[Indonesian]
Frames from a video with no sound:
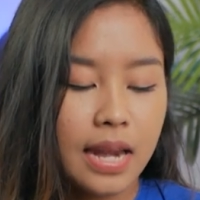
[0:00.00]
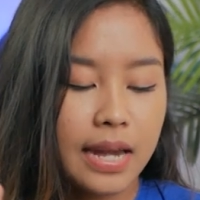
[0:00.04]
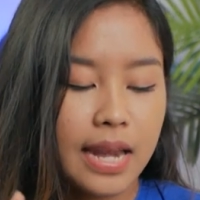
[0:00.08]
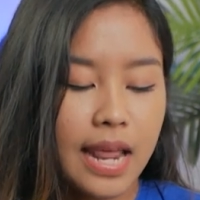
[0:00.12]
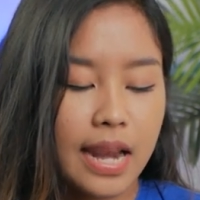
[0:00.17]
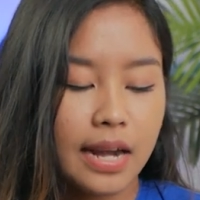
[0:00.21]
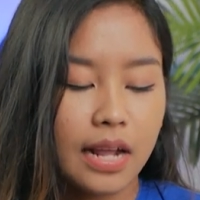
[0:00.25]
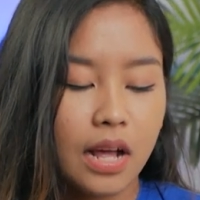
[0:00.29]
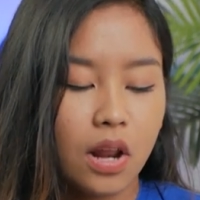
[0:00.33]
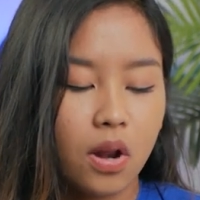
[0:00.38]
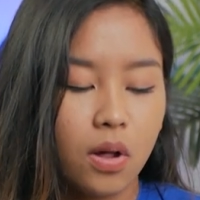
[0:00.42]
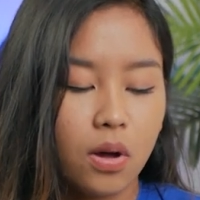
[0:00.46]

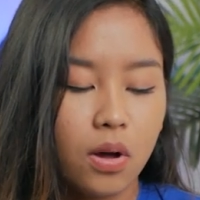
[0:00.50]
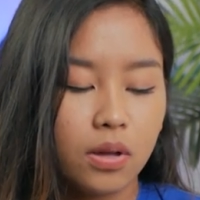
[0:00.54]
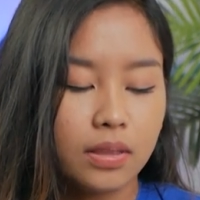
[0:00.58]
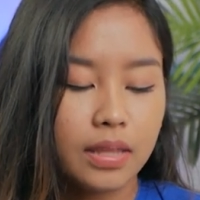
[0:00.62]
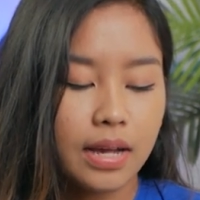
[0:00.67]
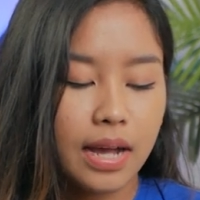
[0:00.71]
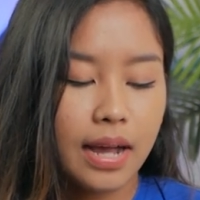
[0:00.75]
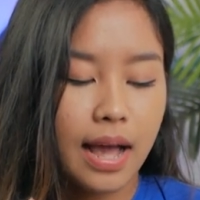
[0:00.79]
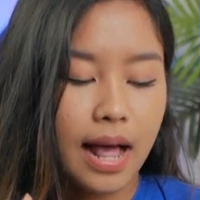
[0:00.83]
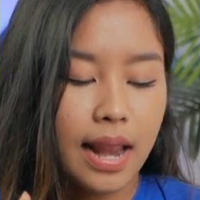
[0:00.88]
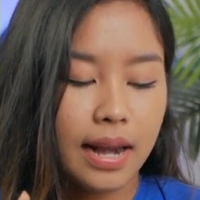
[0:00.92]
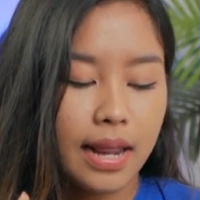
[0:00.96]
dan kalau
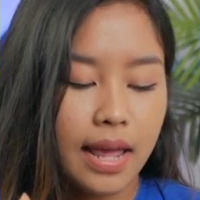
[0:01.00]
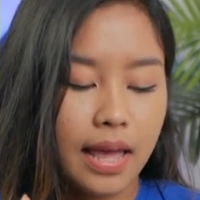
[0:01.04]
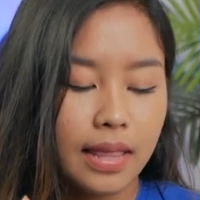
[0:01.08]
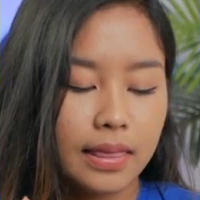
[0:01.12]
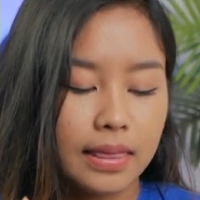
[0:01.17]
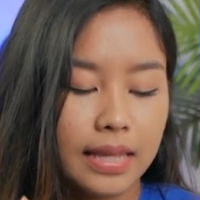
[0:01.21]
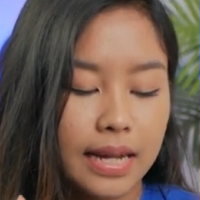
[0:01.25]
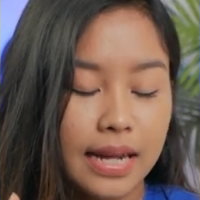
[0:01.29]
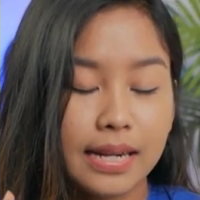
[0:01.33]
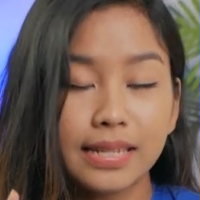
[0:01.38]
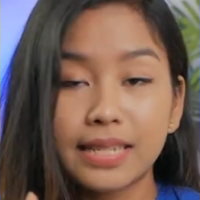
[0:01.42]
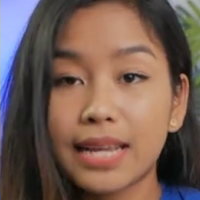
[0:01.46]
te
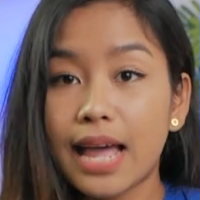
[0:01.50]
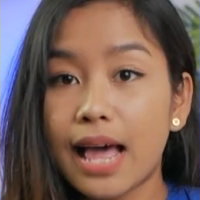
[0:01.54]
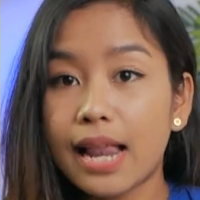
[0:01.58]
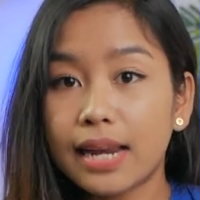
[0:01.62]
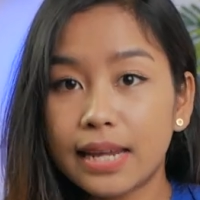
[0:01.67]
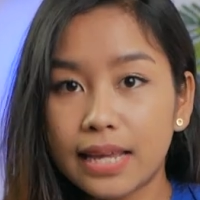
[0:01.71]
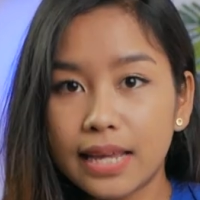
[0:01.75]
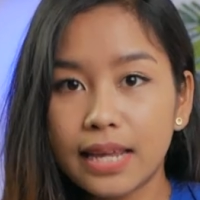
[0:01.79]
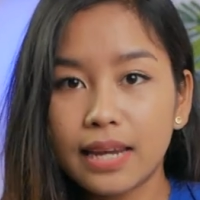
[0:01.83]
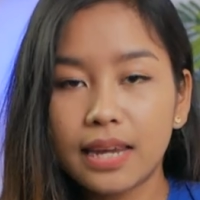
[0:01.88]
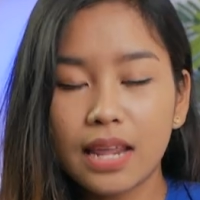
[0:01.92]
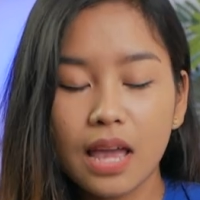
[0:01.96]
kalian tekan
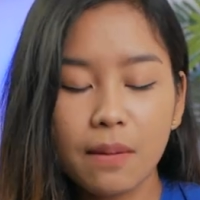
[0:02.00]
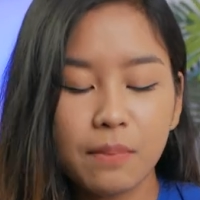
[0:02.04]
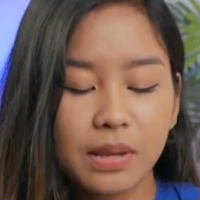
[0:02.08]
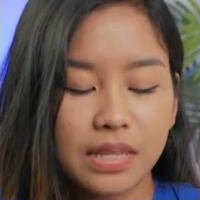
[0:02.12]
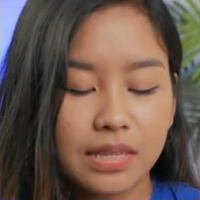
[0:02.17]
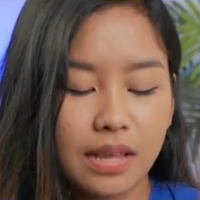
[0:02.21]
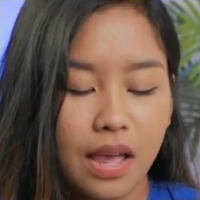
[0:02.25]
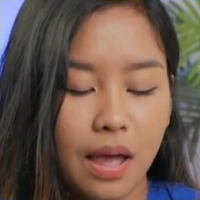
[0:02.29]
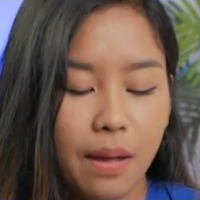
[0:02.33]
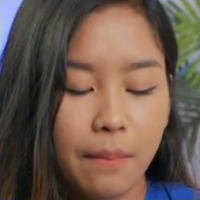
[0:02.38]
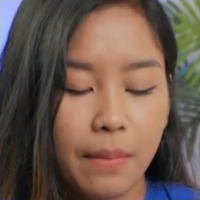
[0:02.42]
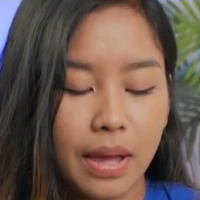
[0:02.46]
sekali dia
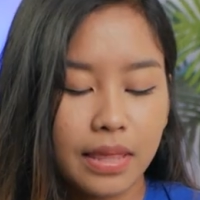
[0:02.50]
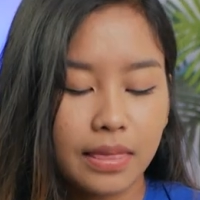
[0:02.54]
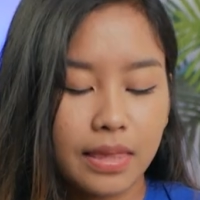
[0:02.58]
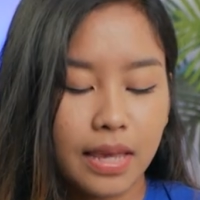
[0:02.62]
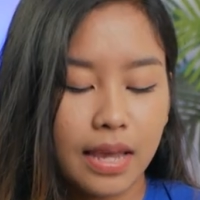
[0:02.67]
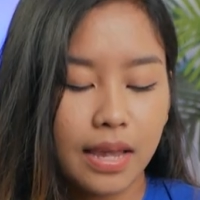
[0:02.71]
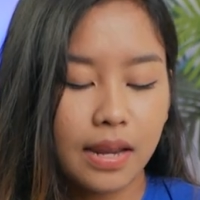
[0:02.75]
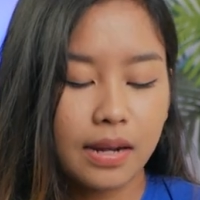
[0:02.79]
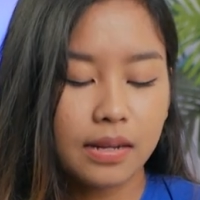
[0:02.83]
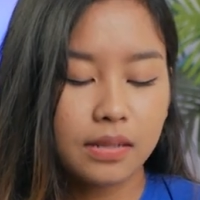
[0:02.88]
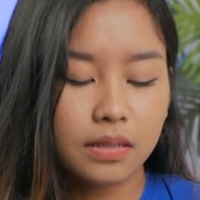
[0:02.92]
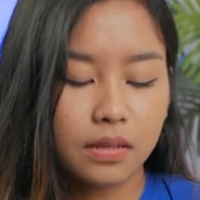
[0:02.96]
bisa
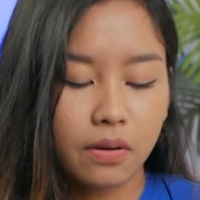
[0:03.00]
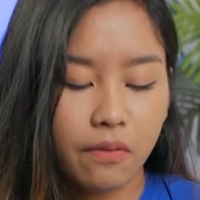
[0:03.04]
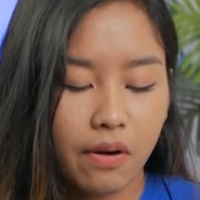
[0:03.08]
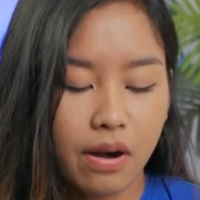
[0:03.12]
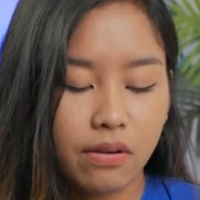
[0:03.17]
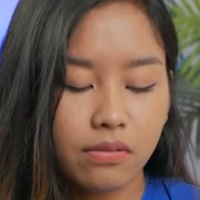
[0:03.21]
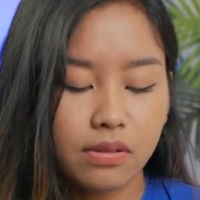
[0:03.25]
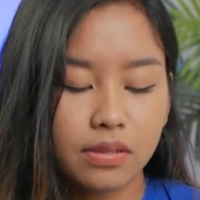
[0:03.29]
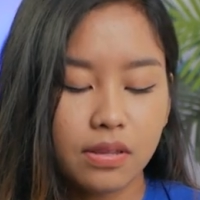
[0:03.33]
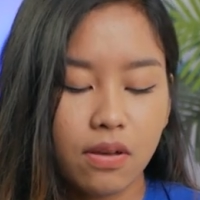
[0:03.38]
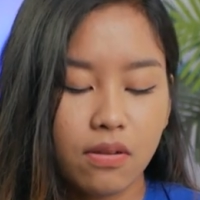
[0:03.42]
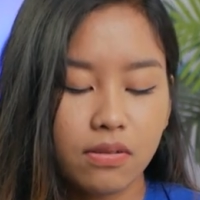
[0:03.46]
matiin
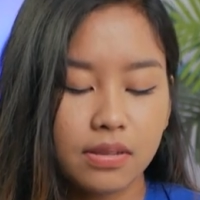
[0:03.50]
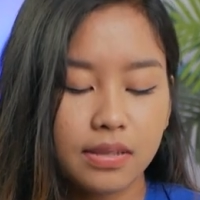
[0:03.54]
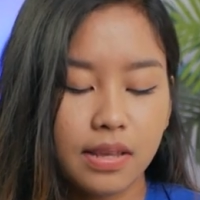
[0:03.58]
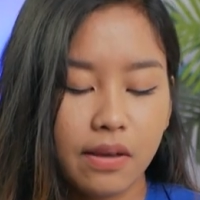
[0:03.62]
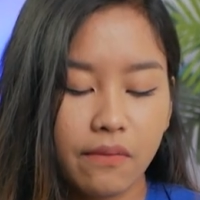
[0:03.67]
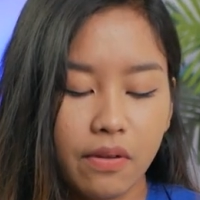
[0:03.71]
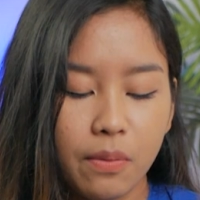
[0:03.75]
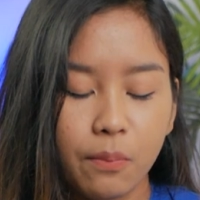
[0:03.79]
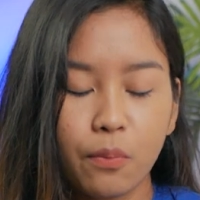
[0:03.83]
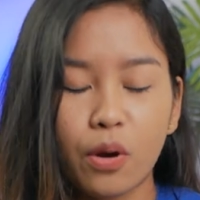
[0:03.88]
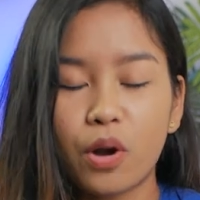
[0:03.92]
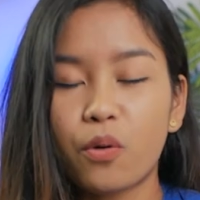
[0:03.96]
surround sound
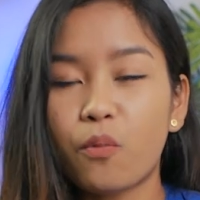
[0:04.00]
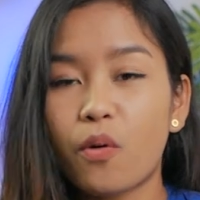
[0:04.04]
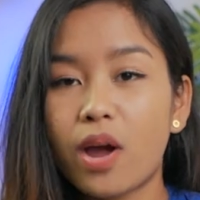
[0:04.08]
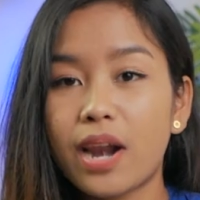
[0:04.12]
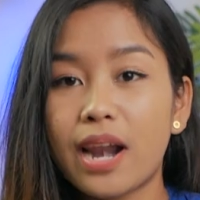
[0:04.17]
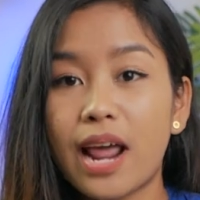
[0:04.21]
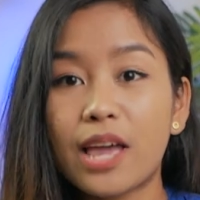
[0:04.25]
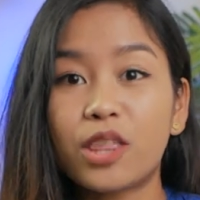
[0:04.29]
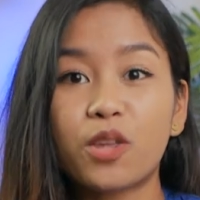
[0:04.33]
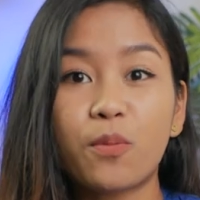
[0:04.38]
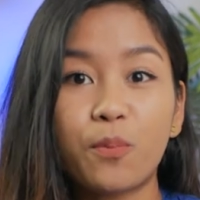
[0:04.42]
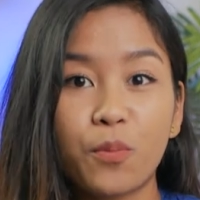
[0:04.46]
7.1
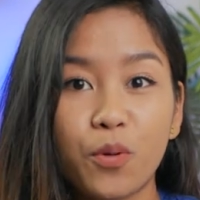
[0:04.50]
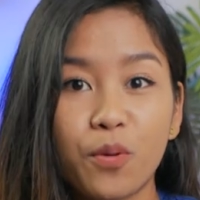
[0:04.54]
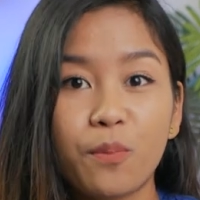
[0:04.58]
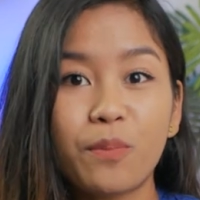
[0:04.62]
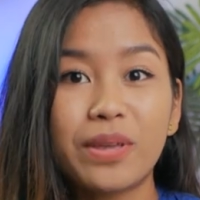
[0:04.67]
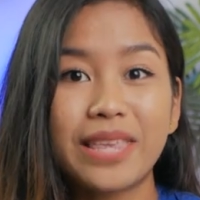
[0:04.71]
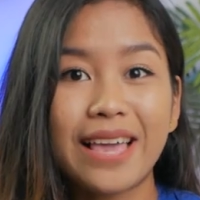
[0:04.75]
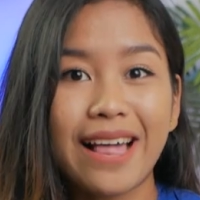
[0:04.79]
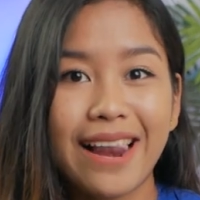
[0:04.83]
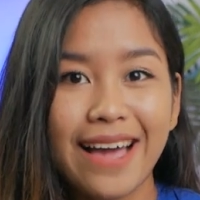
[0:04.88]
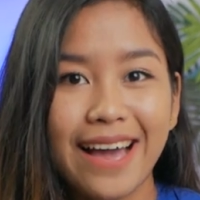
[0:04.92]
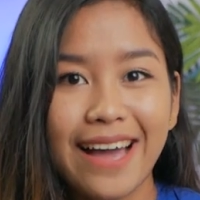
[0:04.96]
ataupun
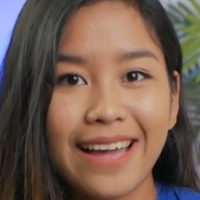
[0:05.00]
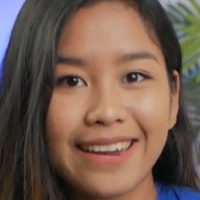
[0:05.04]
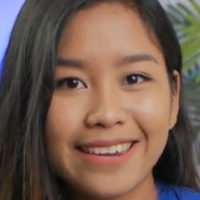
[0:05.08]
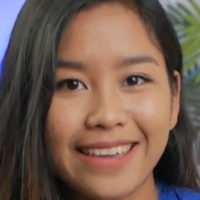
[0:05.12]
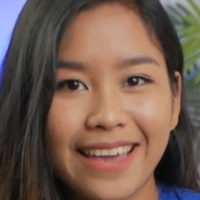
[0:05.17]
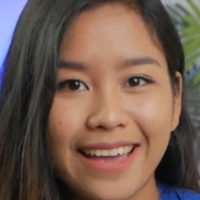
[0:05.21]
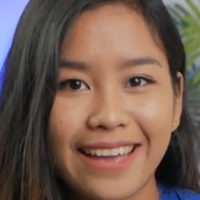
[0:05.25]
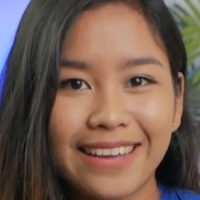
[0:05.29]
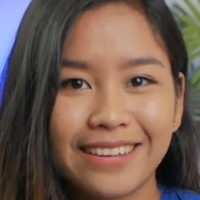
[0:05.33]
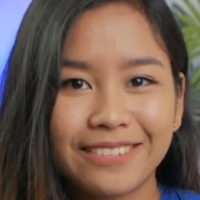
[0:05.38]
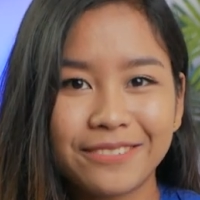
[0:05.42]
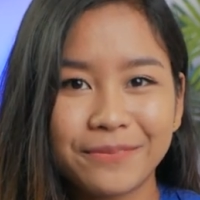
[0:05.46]

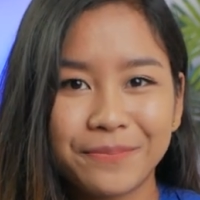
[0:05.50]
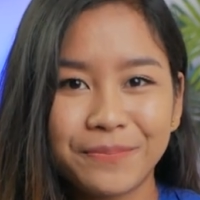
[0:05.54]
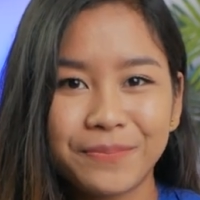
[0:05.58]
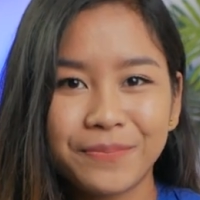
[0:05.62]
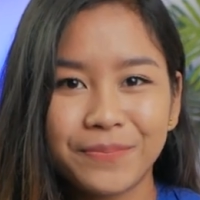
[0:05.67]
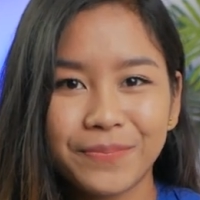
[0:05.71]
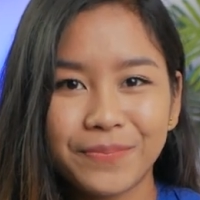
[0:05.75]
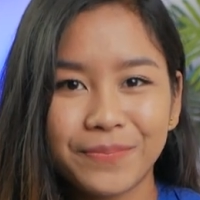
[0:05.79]
menyalakannya.